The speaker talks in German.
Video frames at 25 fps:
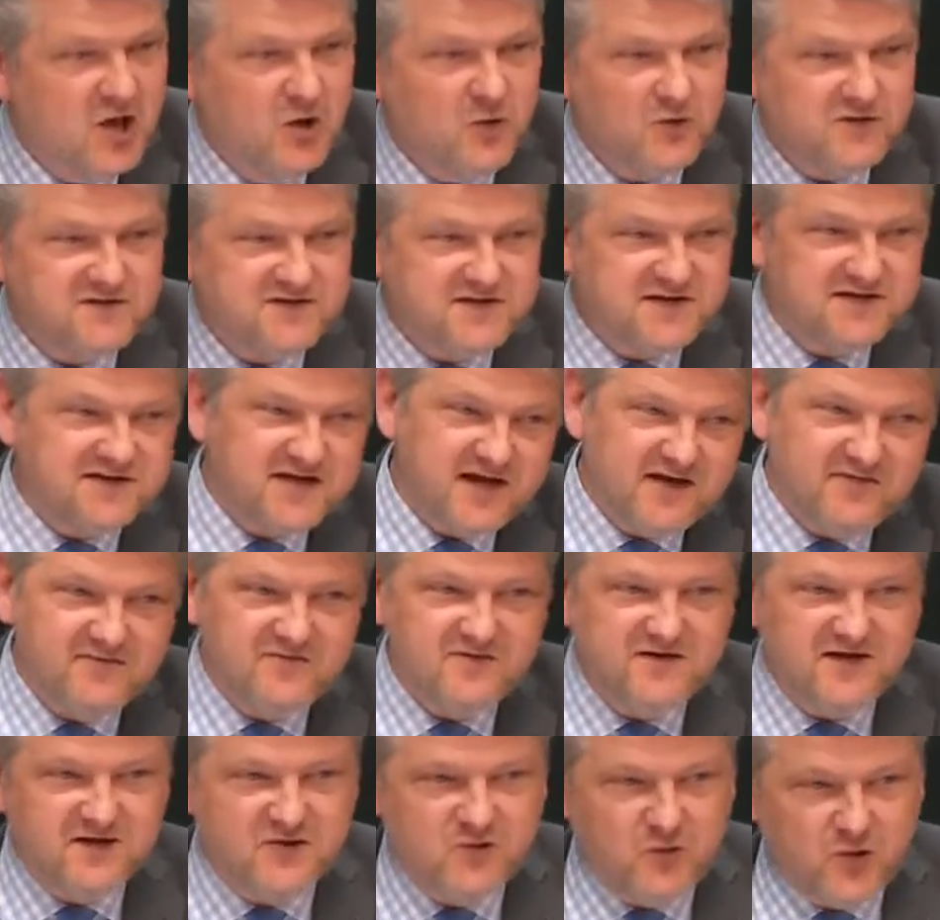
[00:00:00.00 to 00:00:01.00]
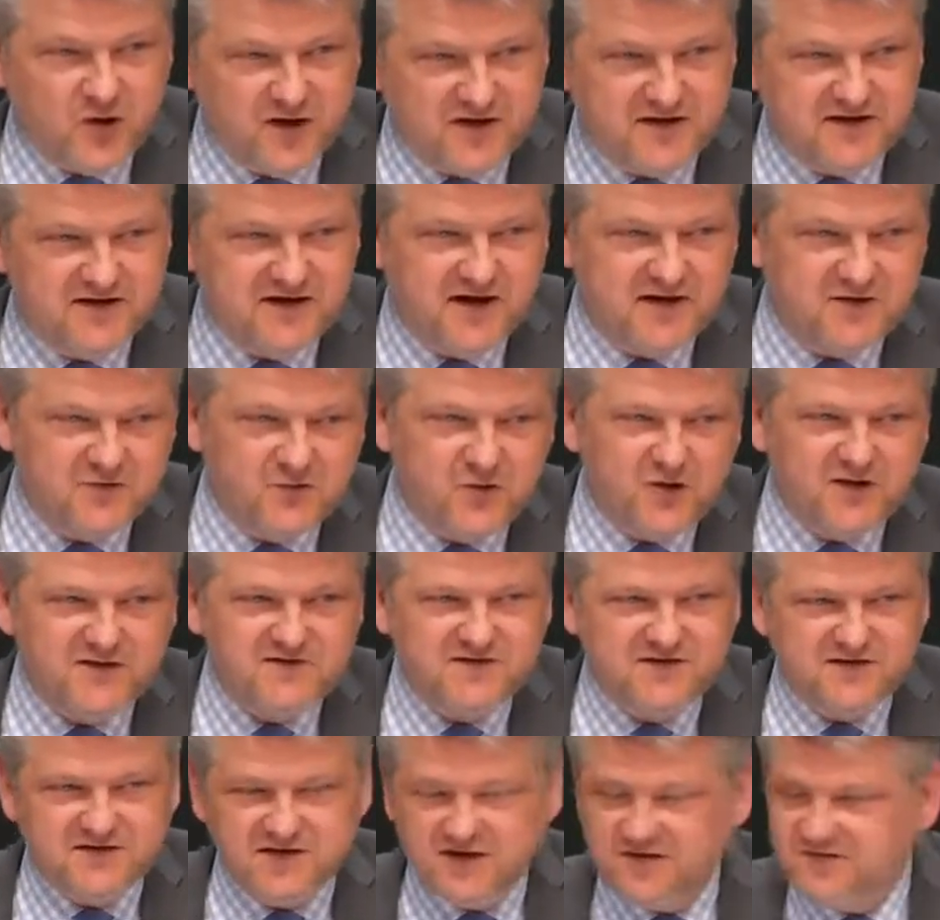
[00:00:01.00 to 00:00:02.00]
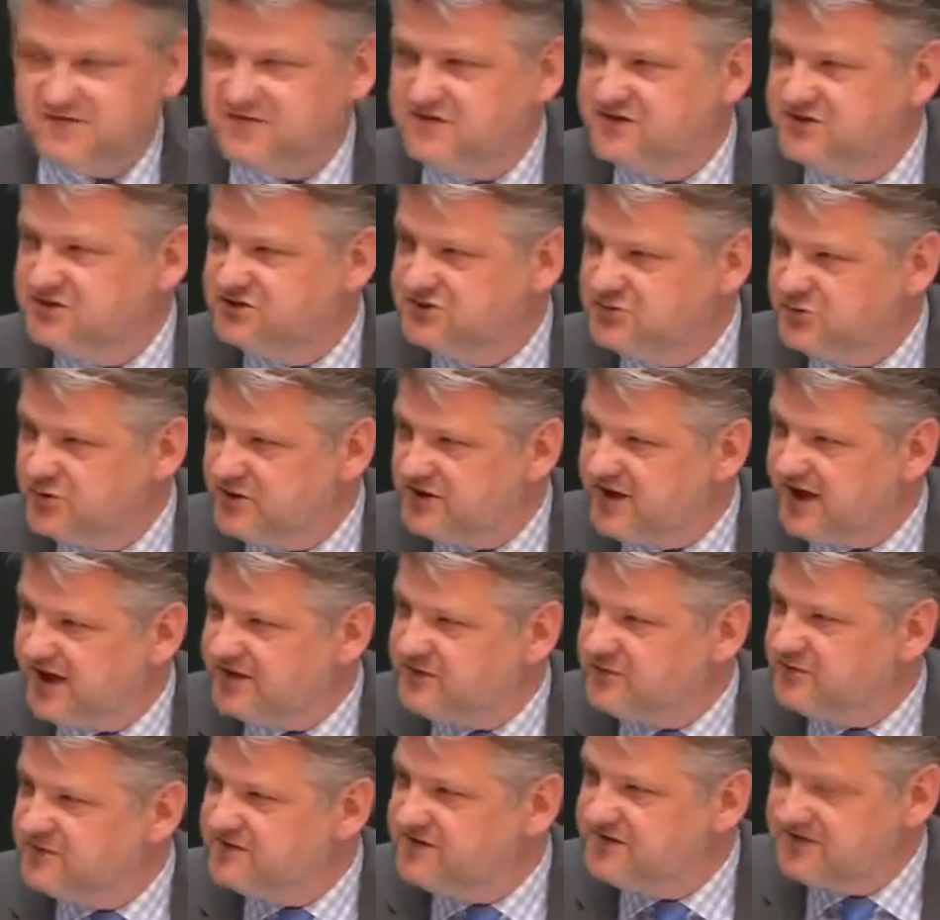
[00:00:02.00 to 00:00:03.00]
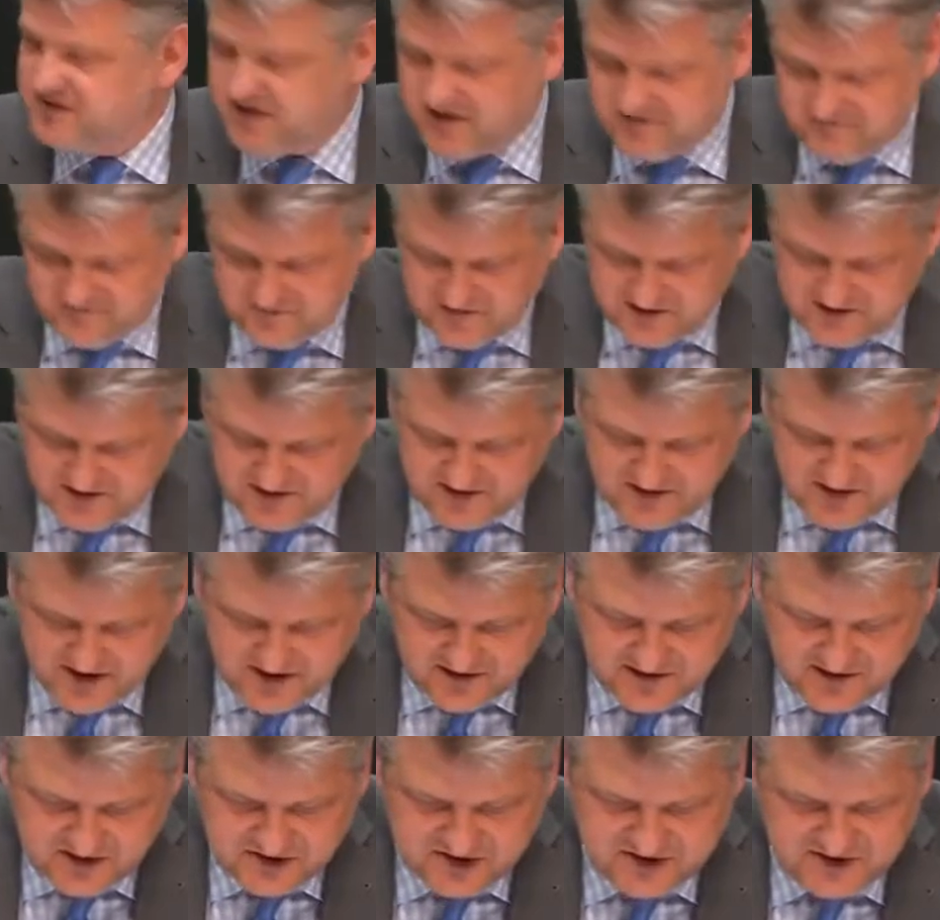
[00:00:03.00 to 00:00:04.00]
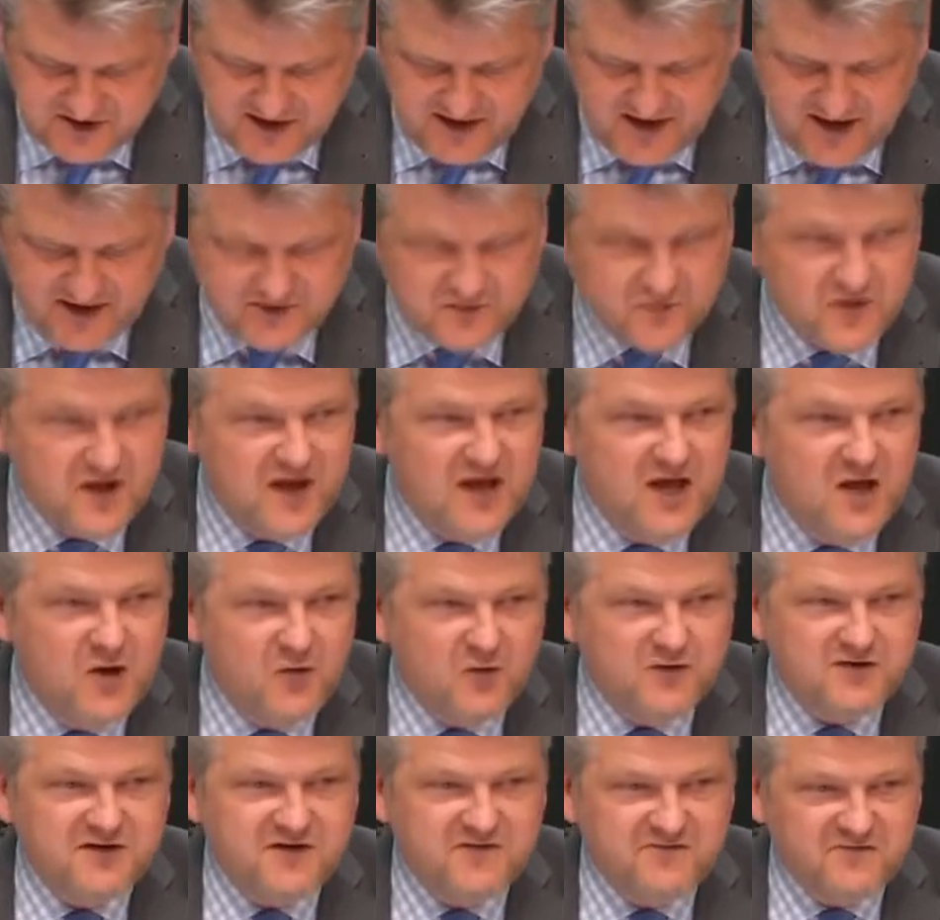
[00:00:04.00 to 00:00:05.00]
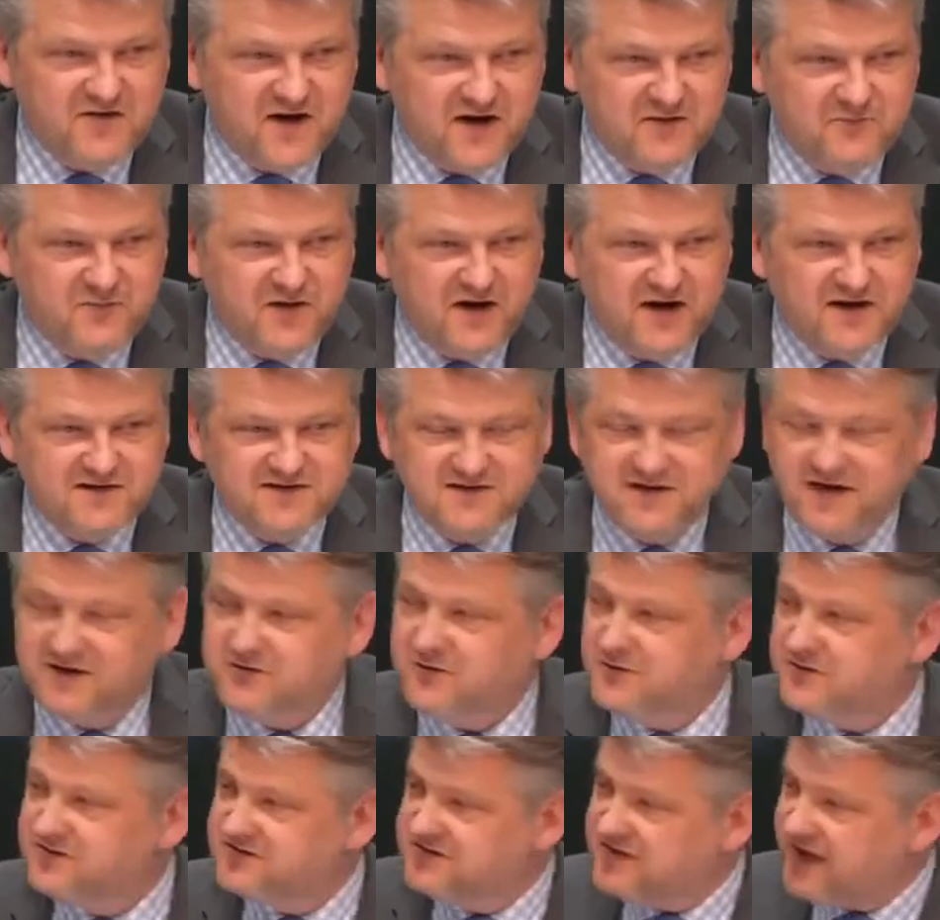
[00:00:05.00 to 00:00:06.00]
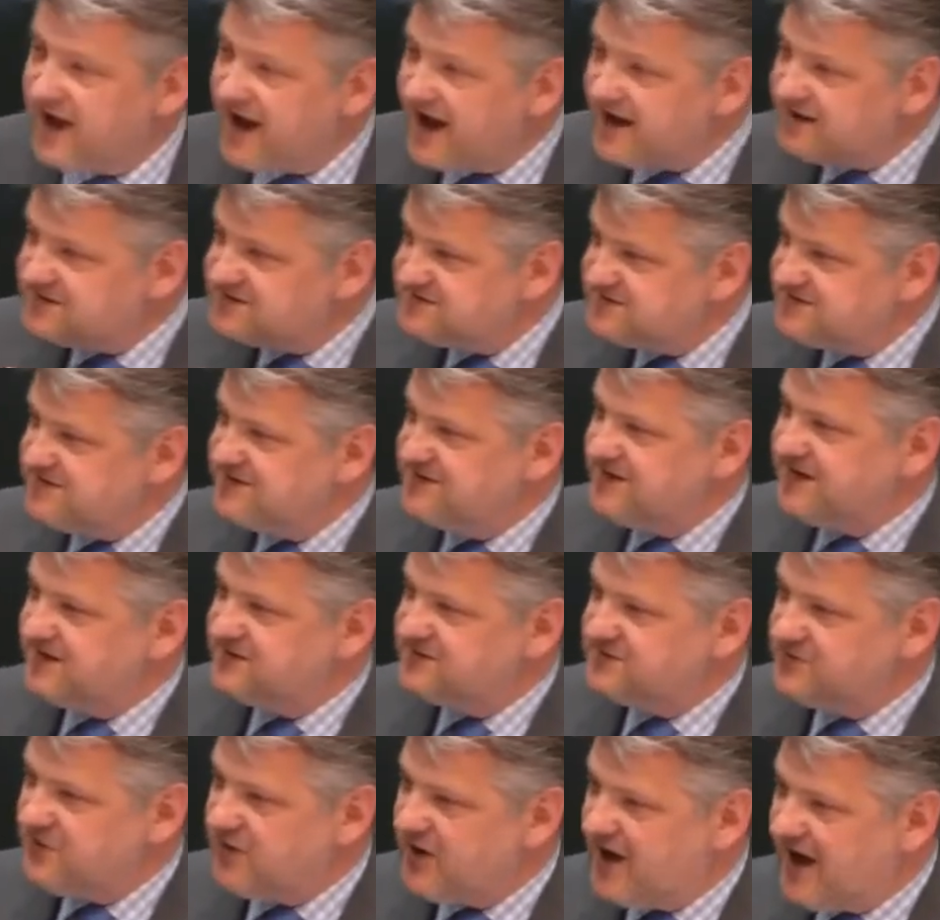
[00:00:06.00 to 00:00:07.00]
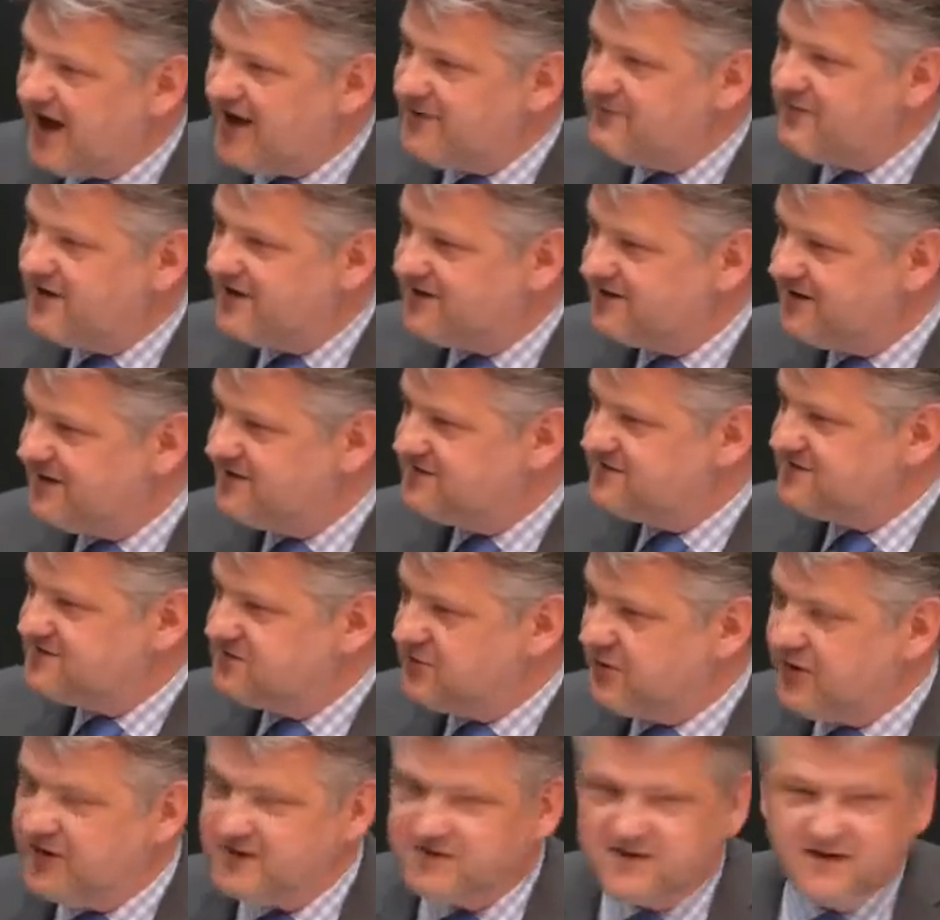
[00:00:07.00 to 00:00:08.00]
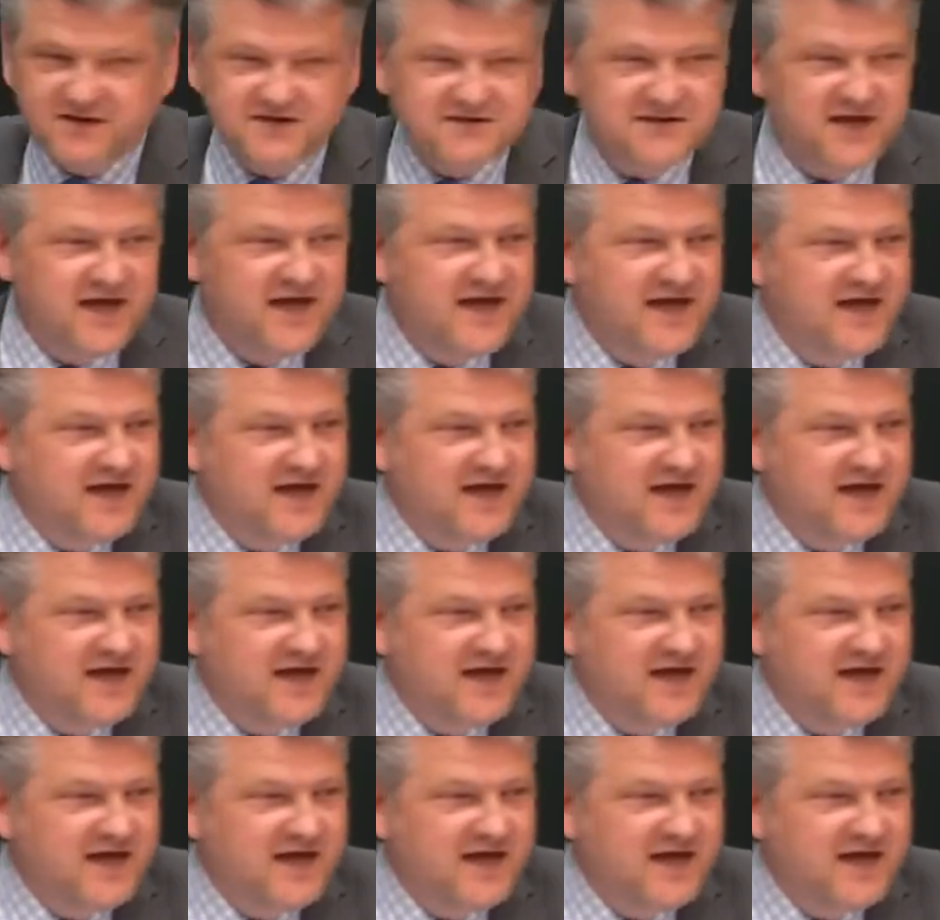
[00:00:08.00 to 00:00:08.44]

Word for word: Und sie treffen die Koordinatoren, sie treffen die Schulleitung, sie treffen die didaktischen Leitung und die Fachbereichsleitung. Sagen Sie das doch einmal ganz deutlich,